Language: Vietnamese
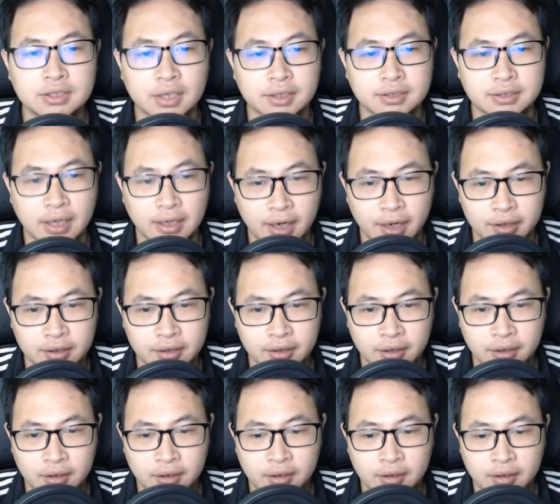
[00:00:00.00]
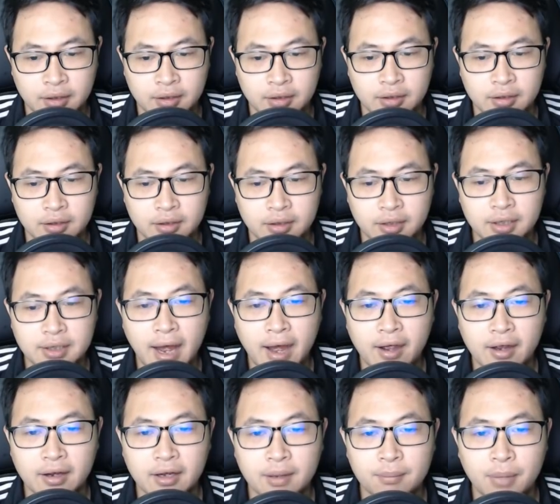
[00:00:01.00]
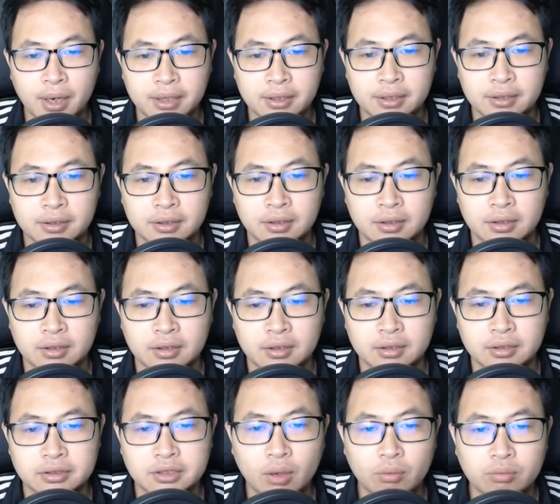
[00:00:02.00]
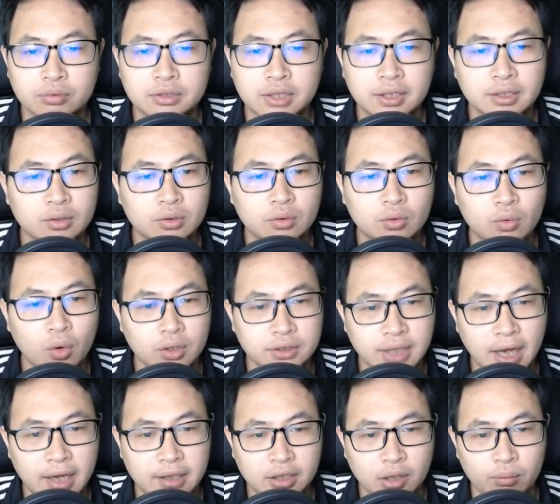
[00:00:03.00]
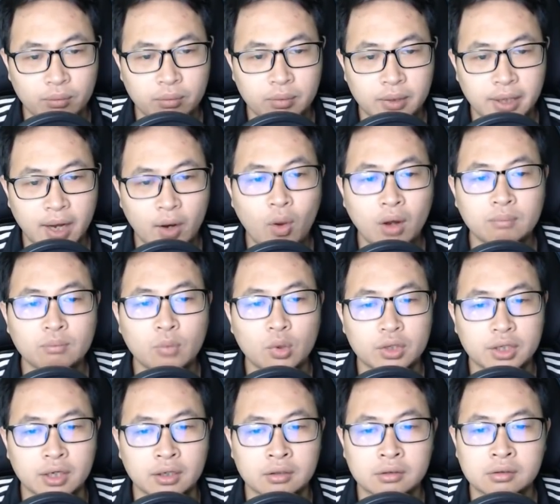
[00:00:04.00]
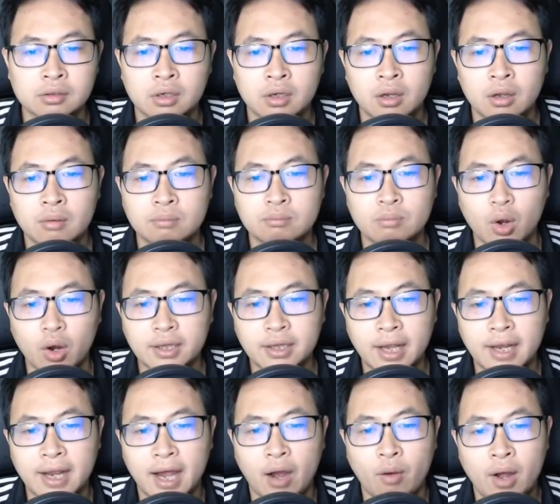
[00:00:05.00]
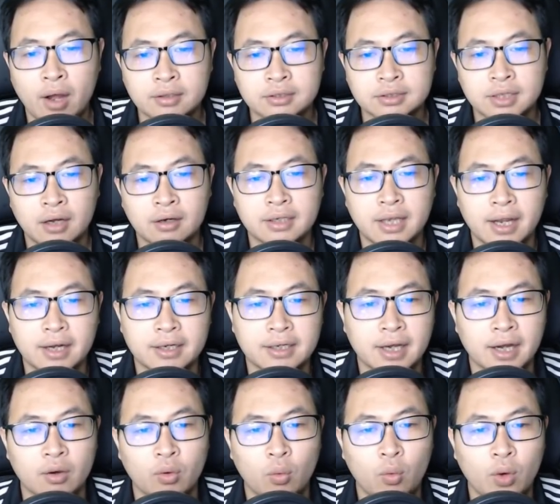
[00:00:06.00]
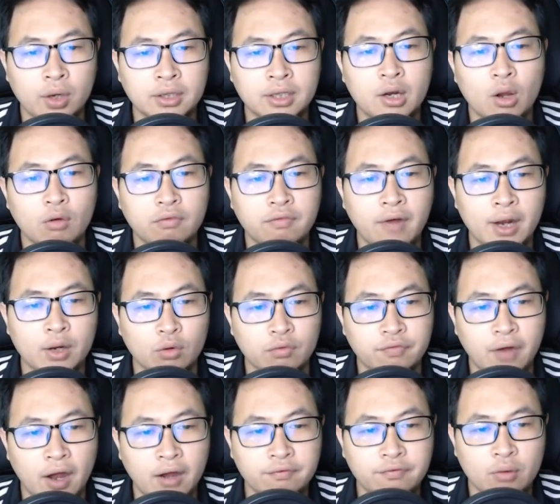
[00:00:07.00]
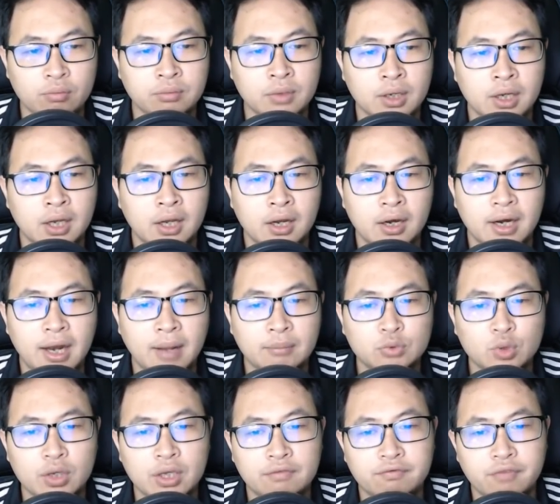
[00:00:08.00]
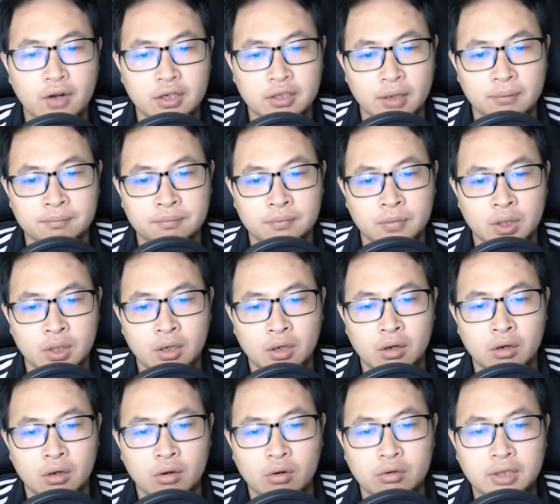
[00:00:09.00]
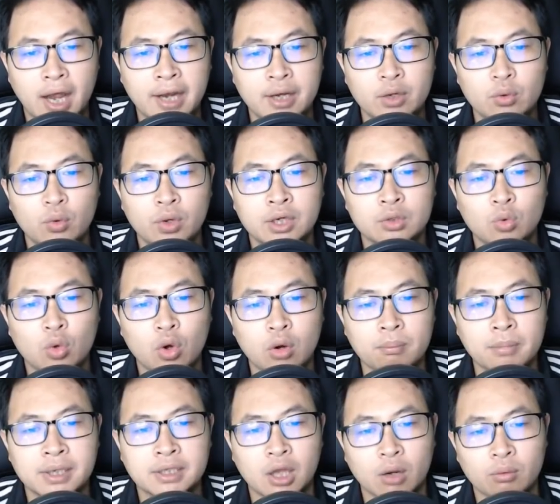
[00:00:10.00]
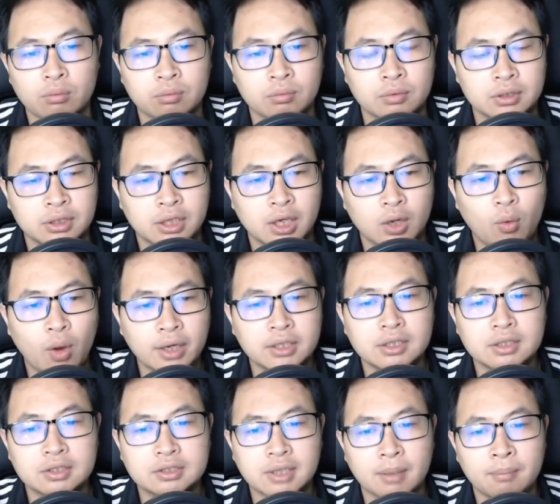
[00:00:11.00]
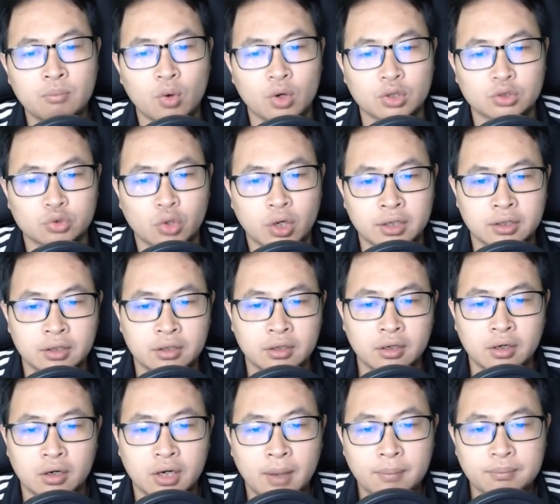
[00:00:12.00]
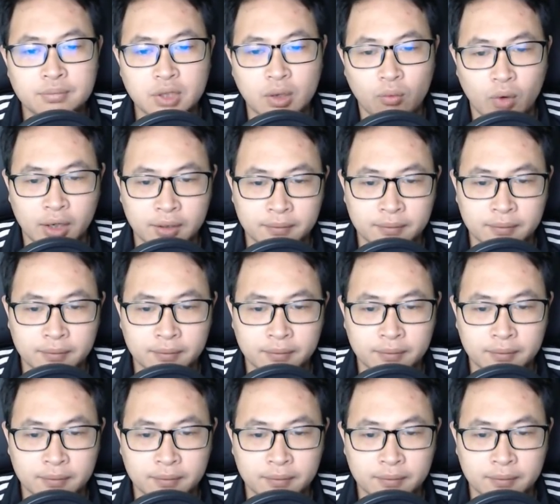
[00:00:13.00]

chặn lại. Khi đang cấp bách, Song Sinh của Dạ tộc khẽ quát một tiếng, một cái tay áo hắc sắc nhẹ nhàng quét tới đầu vai của Phá Phong, làm cho y phân tâm. Còn Thái Uyên của Minh tộc thì quát như sấm mùa xuân, thấp giọng quát: